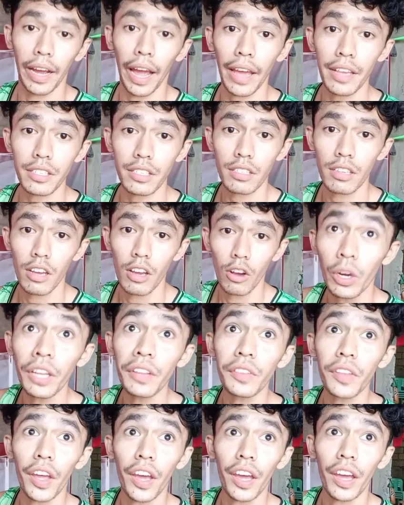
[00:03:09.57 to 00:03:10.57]
nyo ba guys? Kung
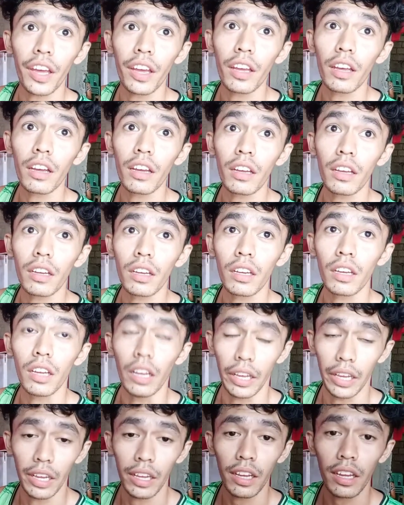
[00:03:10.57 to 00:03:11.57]
hindi,
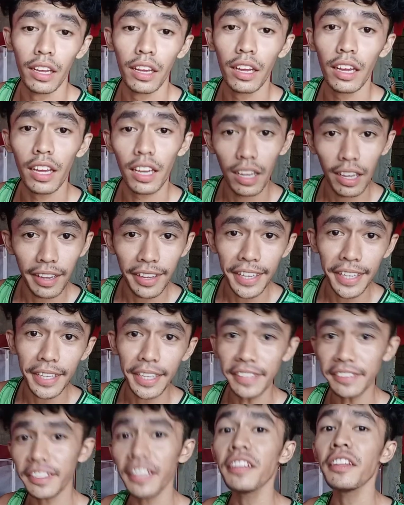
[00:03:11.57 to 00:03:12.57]

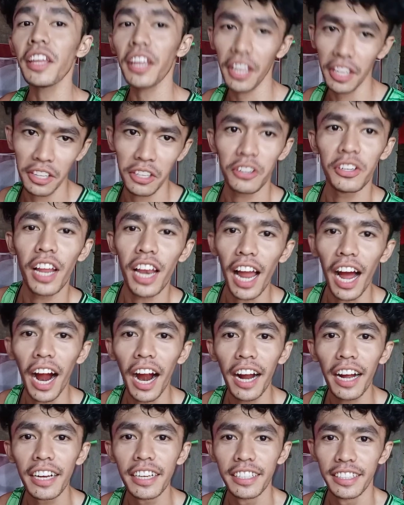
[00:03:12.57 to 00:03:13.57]
eh, intindihin nyo na
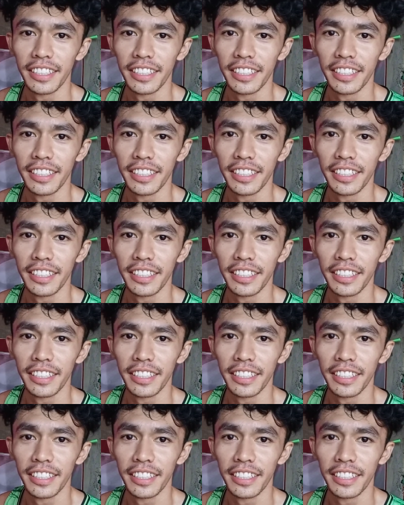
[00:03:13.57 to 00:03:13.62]
lang.